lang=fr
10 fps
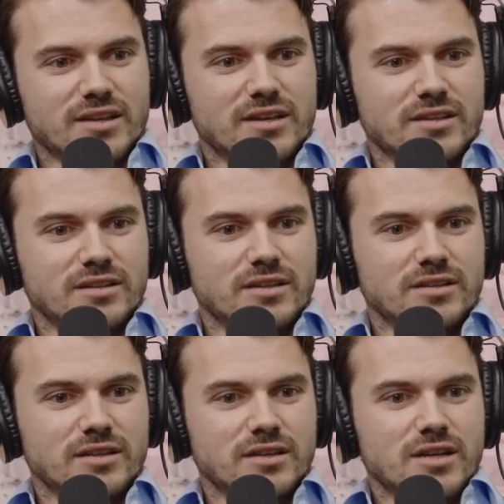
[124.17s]
de,
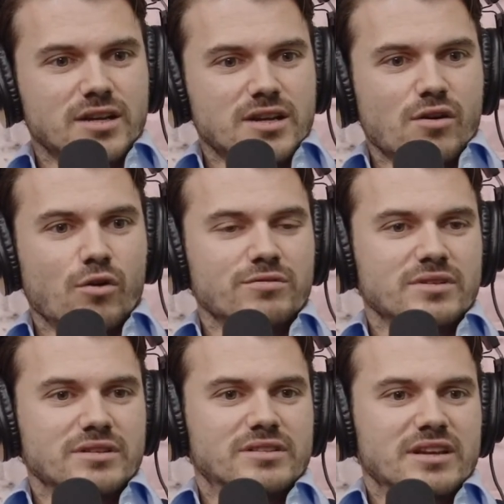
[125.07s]
tu
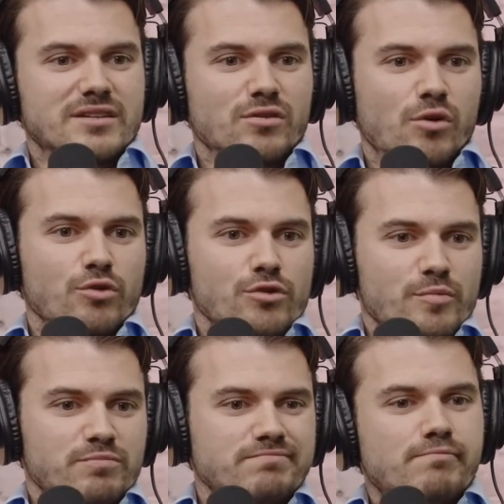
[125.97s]
sais, au
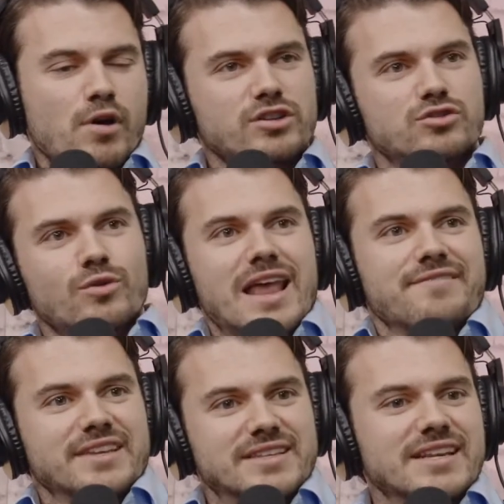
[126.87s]
lieu pas de jouer la
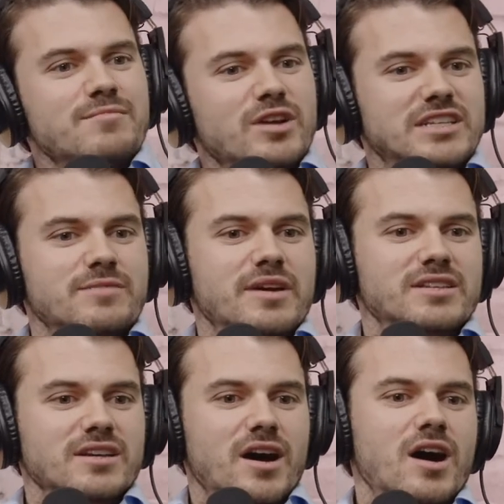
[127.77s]
victime, là, tu sais, mais
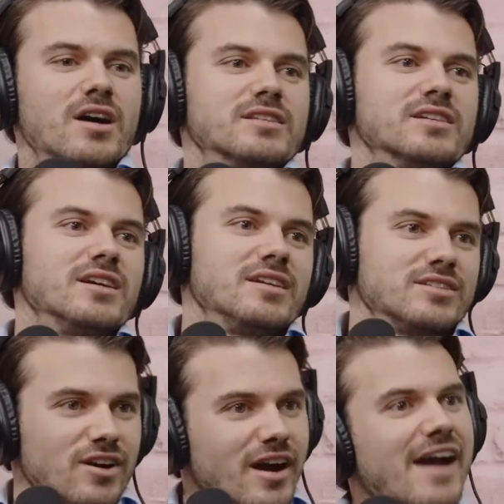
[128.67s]
dire Ah, tu sais,
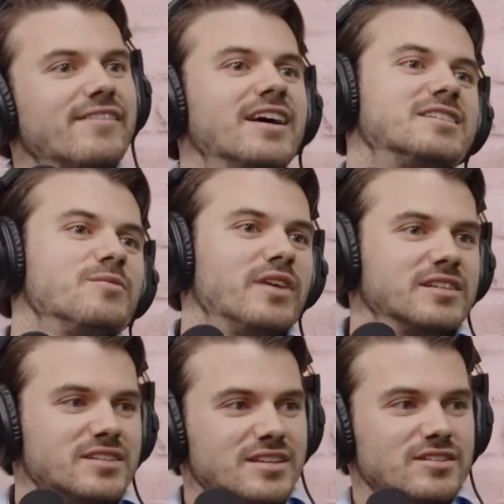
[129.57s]
genre avant, c'était
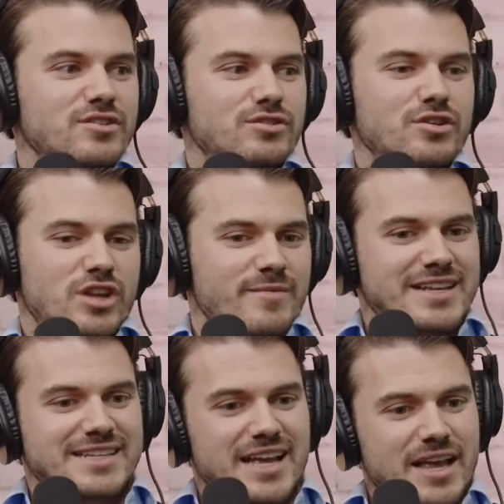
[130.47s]
facile, tu sais, de,
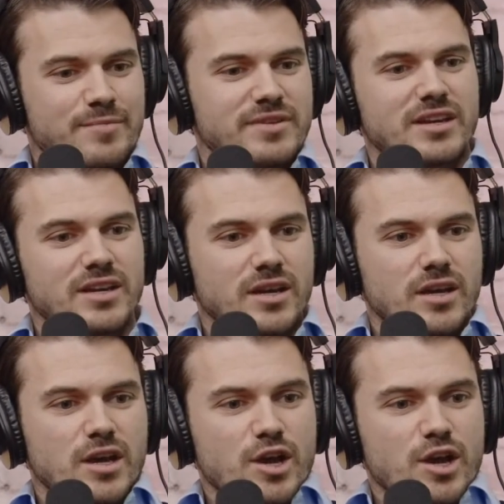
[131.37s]
justement s'adapter.